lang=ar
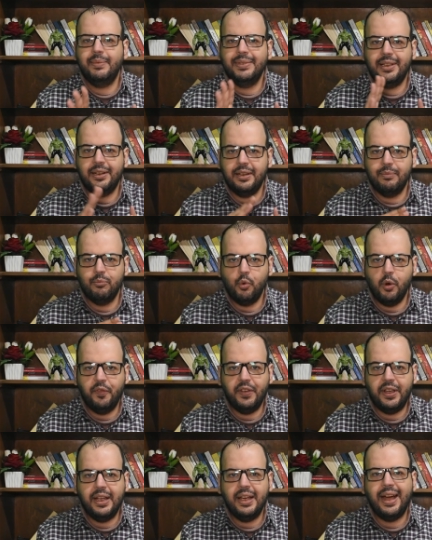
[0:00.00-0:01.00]
مثلا
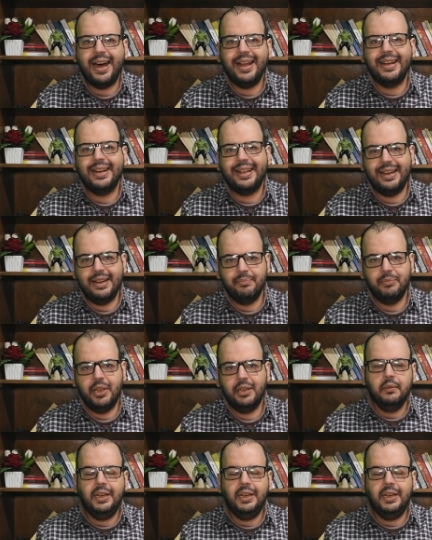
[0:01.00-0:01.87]
موافقه على الكلام ده.